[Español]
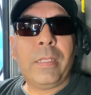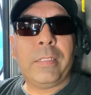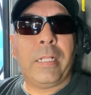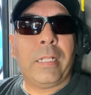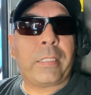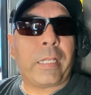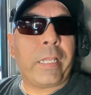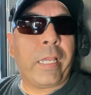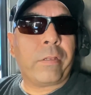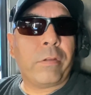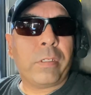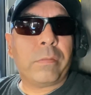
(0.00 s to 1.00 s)
Y en el
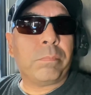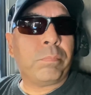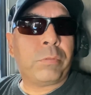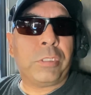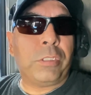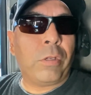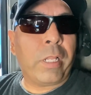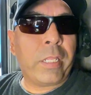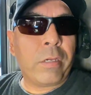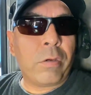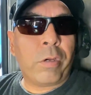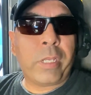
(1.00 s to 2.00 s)
taller, eh, si yo le
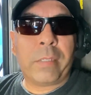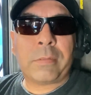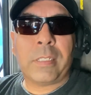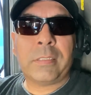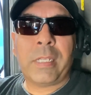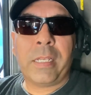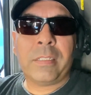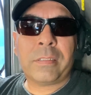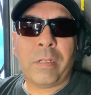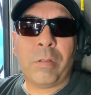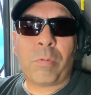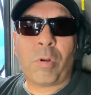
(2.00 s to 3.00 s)
digo, oye, ¿sabes qué? Es
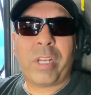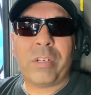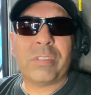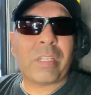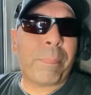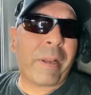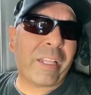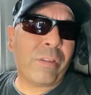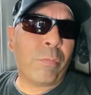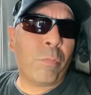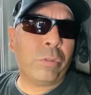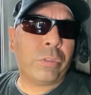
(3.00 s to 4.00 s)
que los brokers no están
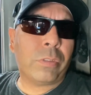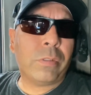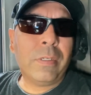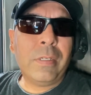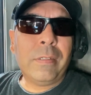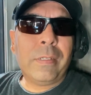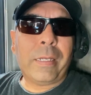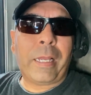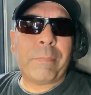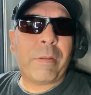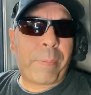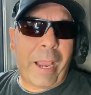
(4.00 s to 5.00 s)
pagando mucho,
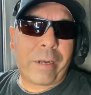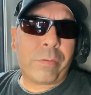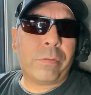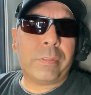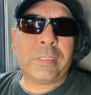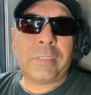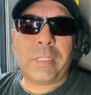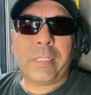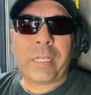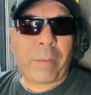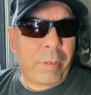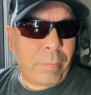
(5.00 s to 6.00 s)
hazme el paro, este,
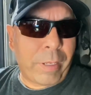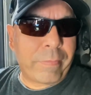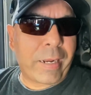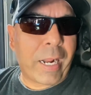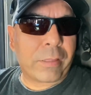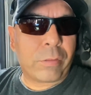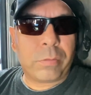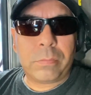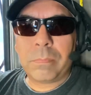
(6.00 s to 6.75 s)
déjame lo más barato,